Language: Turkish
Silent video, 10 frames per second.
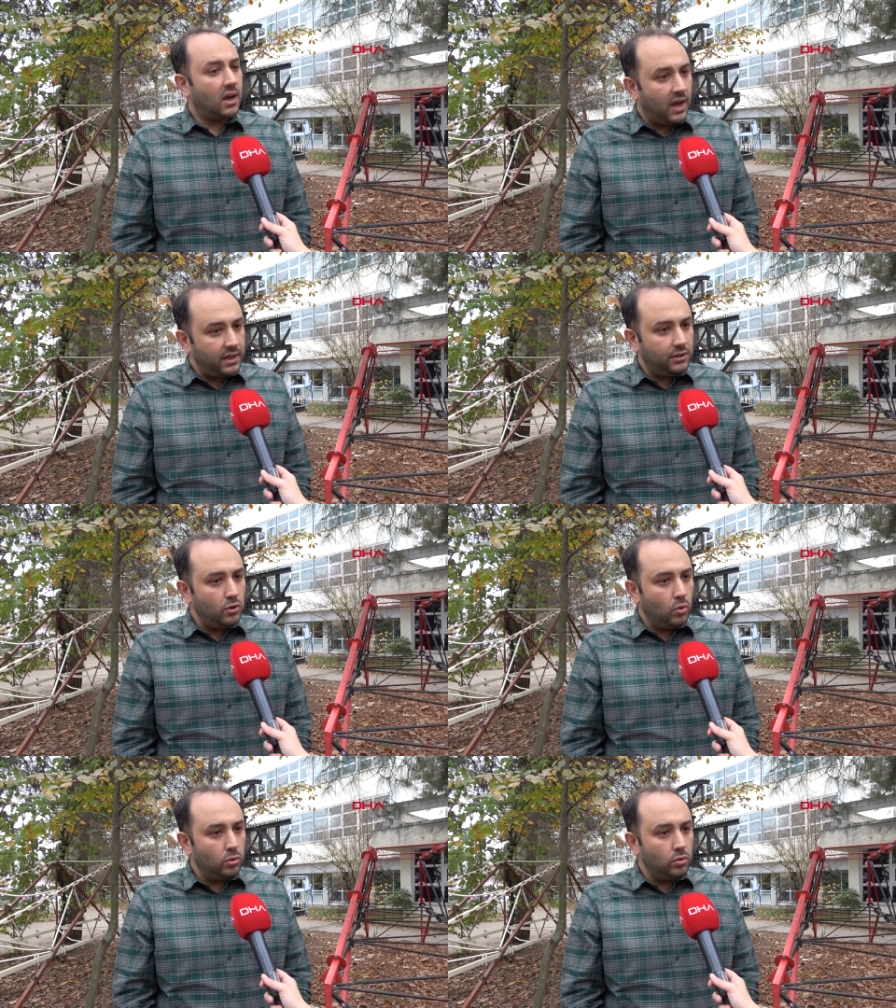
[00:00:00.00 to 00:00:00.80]
gayet
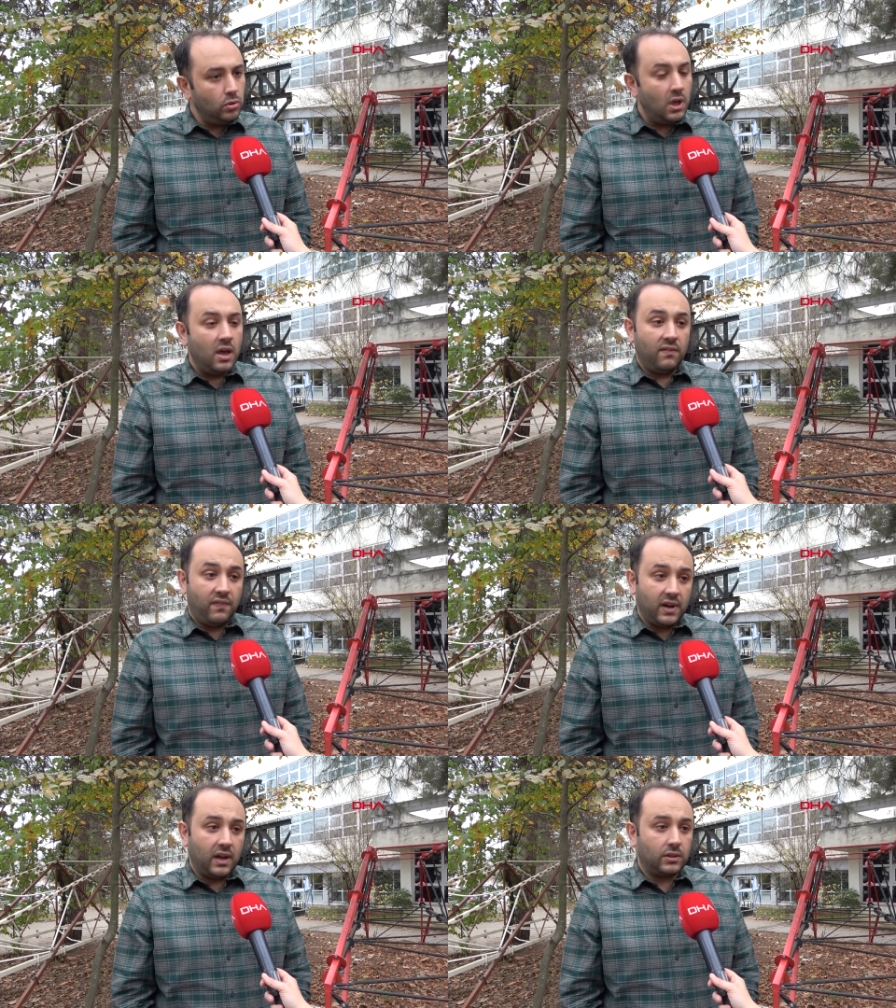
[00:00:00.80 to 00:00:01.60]
iyi olduğunu
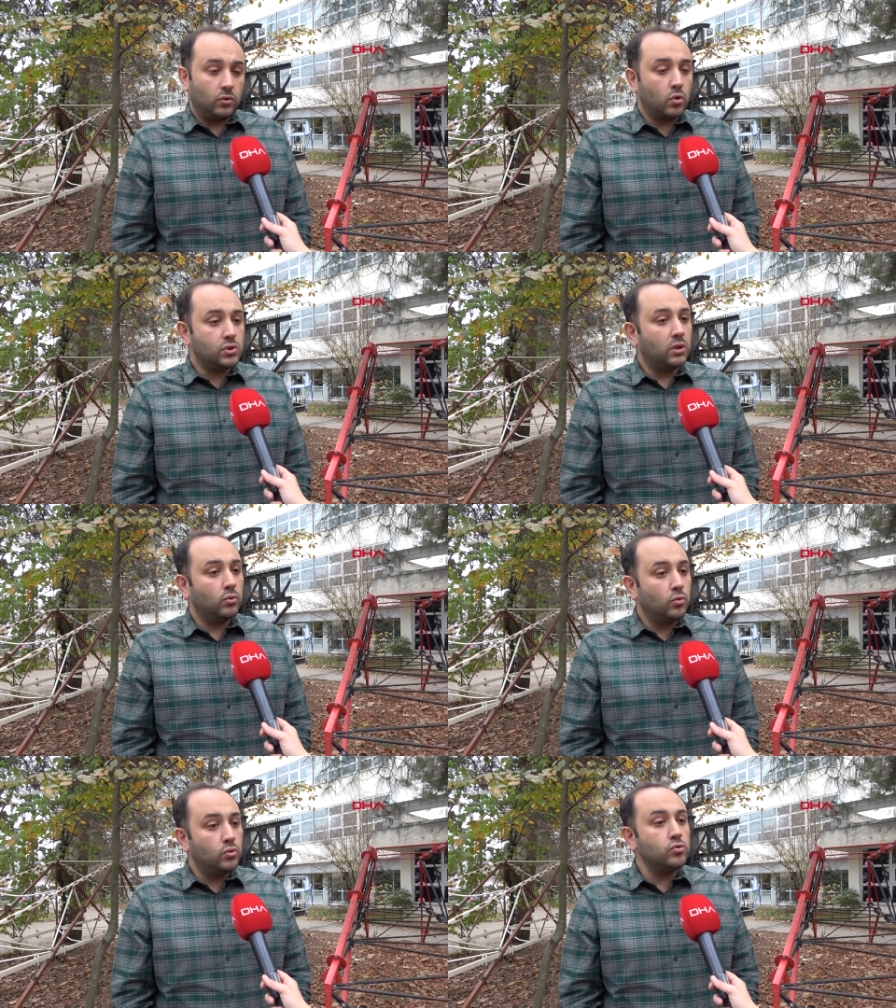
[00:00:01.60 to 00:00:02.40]
fakat
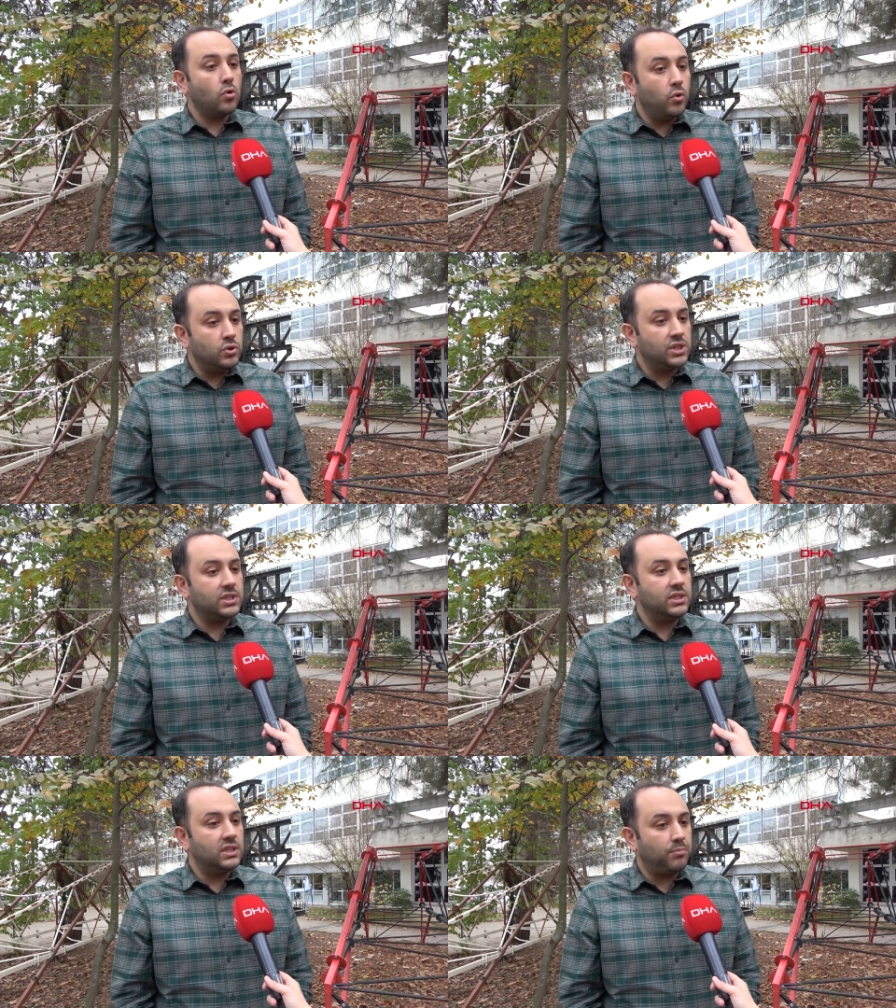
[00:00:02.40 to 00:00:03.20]
99
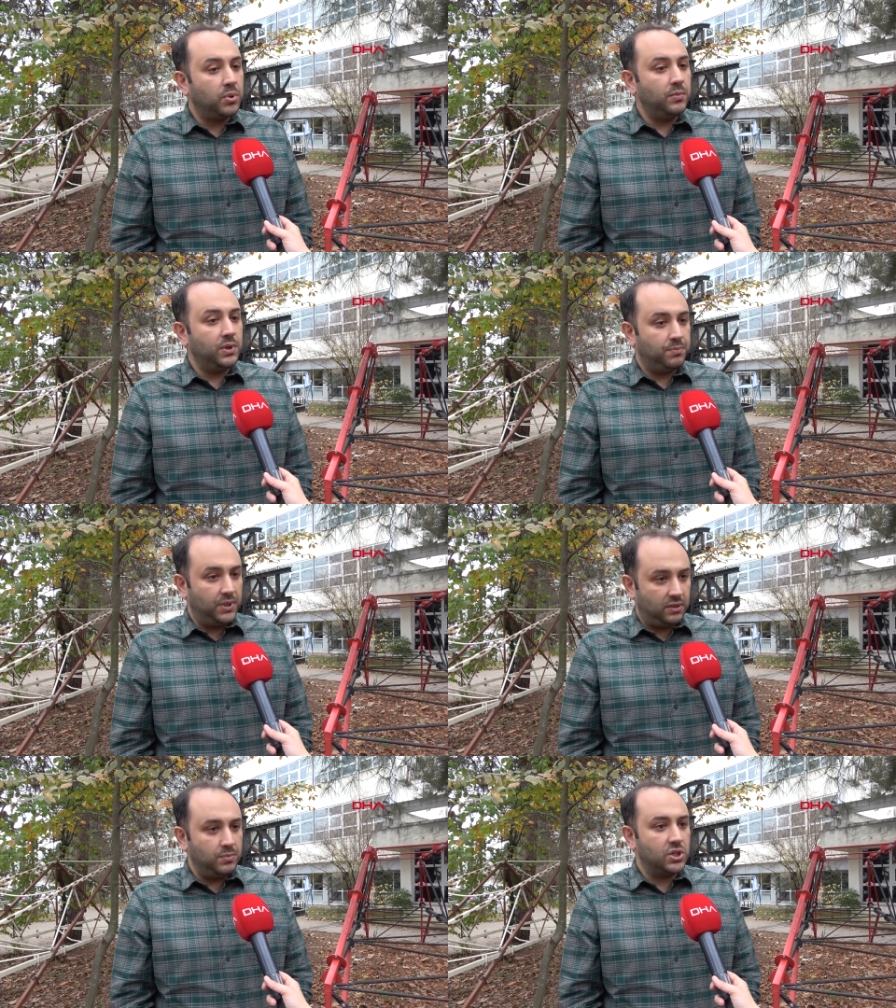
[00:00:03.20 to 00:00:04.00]
öncesi yapımı
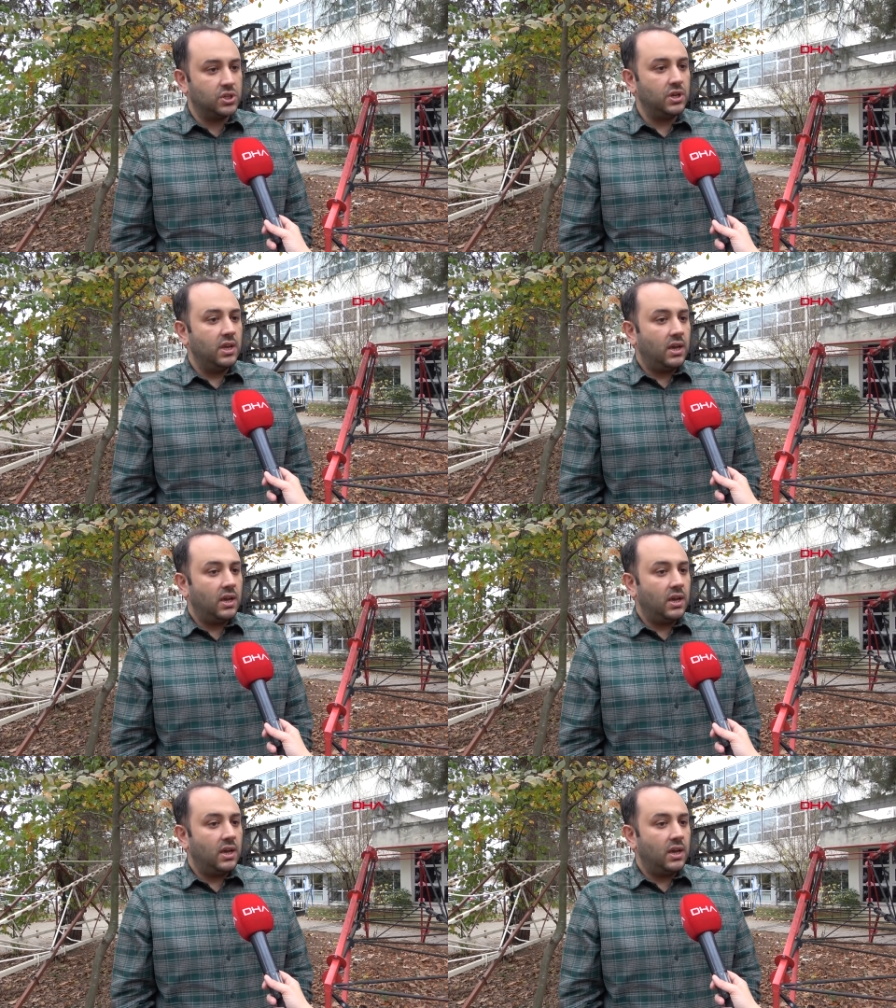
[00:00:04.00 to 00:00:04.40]
bitmiş,